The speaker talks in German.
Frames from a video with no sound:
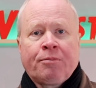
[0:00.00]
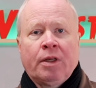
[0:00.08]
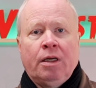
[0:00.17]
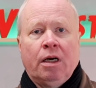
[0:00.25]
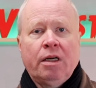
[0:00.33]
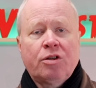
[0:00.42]

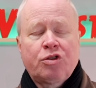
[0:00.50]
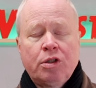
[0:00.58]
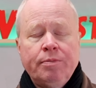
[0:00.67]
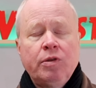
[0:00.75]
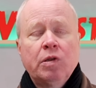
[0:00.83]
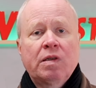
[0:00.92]
Ja, das
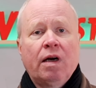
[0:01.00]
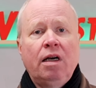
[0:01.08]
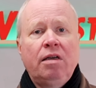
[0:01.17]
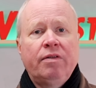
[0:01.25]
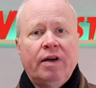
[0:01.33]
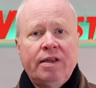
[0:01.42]
stimmt nur
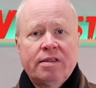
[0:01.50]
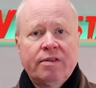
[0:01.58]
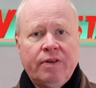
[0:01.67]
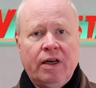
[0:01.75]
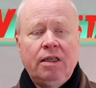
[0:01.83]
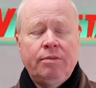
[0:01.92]
teilweise,
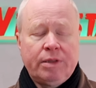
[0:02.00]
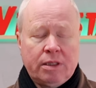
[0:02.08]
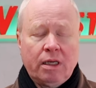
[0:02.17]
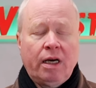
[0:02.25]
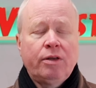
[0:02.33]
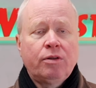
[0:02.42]
weil mit
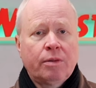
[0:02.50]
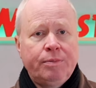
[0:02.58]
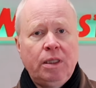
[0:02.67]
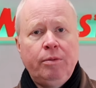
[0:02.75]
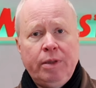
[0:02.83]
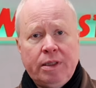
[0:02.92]
den 100
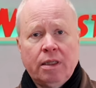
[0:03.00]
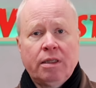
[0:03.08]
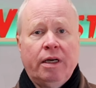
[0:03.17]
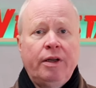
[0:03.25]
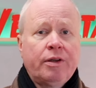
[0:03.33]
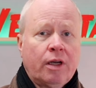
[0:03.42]
mm
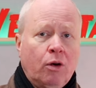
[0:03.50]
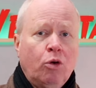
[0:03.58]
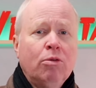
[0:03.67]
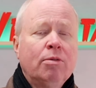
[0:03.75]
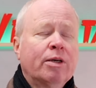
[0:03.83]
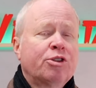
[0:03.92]
kann ich an der
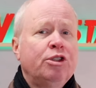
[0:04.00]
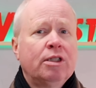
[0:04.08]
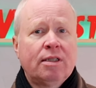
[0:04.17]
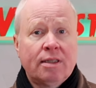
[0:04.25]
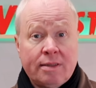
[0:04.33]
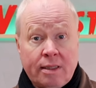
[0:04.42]
Hobelmaschine
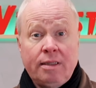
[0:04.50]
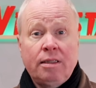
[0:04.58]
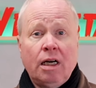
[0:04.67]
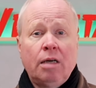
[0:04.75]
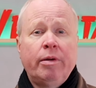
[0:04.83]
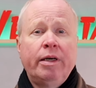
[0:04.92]
tatsächlich
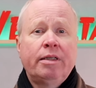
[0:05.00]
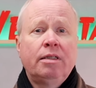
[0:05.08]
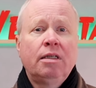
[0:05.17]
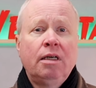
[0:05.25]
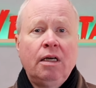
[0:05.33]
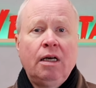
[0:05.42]
arbeiten,
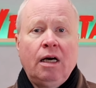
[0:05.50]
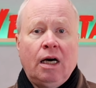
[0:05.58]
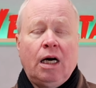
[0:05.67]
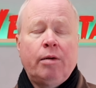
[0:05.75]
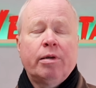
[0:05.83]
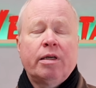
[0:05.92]

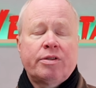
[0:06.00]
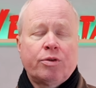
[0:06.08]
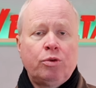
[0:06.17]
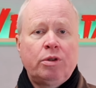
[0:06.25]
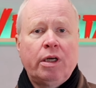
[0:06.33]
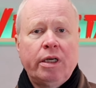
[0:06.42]
aber das
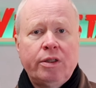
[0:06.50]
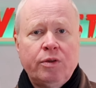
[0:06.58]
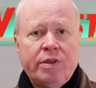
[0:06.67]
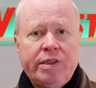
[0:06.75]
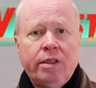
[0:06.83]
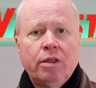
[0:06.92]

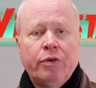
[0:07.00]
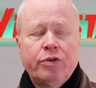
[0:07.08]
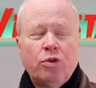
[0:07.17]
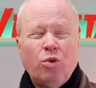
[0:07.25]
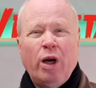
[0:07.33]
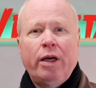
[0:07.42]
Runterreduzieren auf
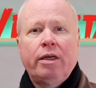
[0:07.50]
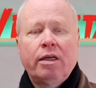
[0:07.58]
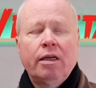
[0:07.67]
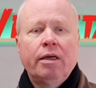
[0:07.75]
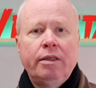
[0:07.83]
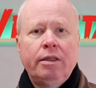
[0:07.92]
so einen
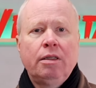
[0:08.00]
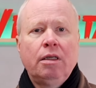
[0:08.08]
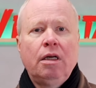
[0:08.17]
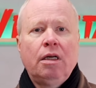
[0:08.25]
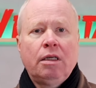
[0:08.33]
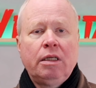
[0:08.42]
kleinen,
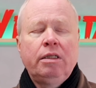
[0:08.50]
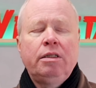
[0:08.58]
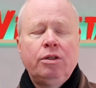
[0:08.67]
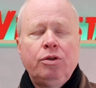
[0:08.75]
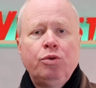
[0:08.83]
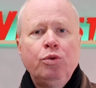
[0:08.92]

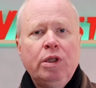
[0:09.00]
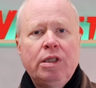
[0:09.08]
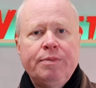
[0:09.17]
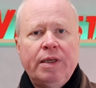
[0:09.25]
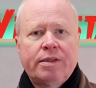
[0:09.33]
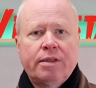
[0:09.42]
geringen
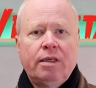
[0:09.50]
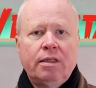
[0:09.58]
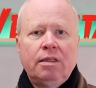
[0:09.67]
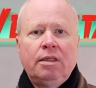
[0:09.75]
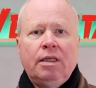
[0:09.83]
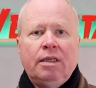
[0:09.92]

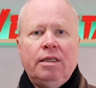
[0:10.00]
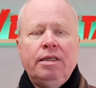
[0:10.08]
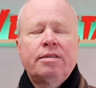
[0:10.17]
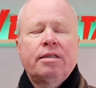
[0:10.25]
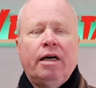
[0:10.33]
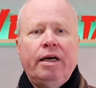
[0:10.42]
Durchmesser
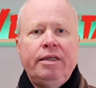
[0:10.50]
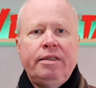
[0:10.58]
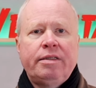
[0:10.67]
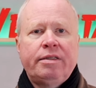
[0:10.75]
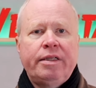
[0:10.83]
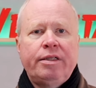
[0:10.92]
ist
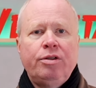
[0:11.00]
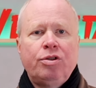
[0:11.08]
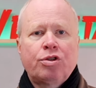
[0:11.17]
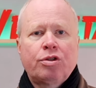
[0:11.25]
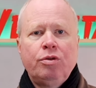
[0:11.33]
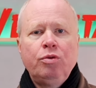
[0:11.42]
eigentlich
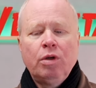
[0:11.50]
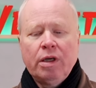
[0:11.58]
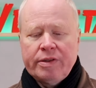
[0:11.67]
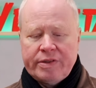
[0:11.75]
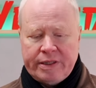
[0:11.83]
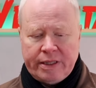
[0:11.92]
technisch
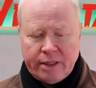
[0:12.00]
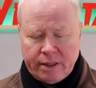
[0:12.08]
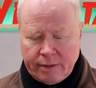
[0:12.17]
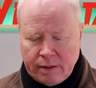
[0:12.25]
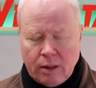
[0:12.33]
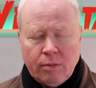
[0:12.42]
nur
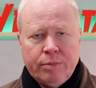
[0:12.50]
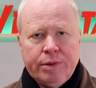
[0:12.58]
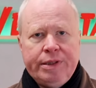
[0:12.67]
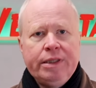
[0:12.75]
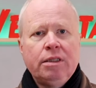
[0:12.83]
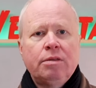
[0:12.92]
sehr
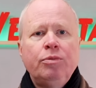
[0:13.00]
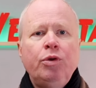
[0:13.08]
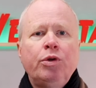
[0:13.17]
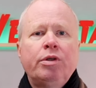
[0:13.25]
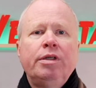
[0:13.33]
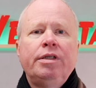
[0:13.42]
bedingt
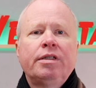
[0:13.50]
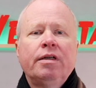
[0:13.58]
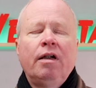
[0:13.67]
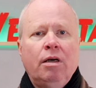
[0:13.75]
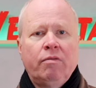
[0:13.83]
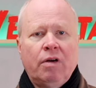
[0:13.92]
möglich,
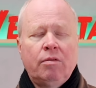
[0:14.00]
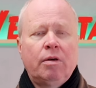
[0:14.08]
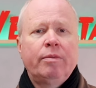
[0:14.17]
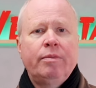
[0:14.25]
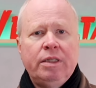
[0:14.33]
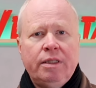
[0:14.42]
weil
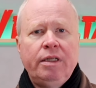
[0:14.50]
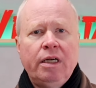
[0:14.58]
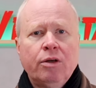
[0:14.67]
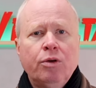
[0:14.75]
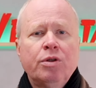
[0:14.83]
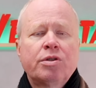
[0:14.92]
man in
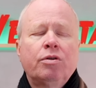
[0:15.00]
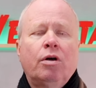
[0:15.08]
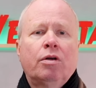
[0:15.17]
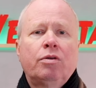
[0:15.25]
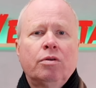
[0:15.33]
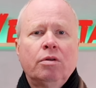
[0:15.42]
der
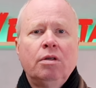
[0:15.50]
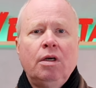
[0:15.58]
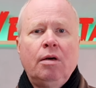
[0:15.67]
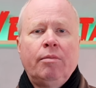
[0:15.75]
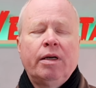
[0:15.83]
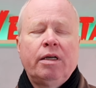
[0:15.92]
Größenordnung
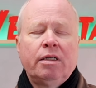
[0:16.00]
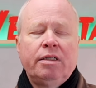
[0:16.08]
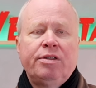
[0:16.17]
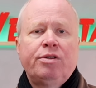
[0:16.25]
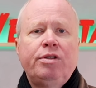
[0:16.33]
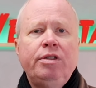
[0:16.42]
bei der
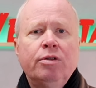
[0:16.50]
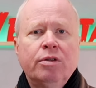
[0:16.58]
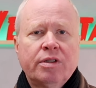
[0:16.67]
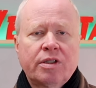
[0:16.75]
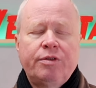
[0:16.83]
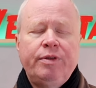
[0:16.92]
Reduzierung
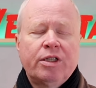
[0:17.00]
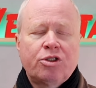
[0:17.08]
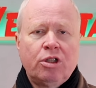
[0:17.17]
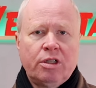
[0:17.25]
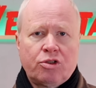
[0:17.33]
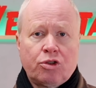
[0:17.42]
des
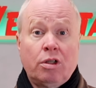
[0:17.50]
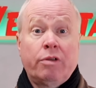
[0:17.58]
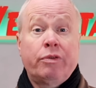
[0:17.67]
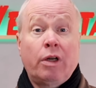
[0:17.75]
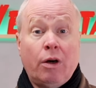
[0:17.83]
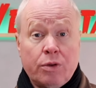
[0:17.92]
Querschnittes schon
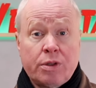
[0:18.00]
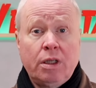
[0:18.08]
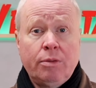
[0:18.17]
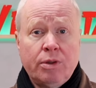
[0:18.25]
davon ausgehen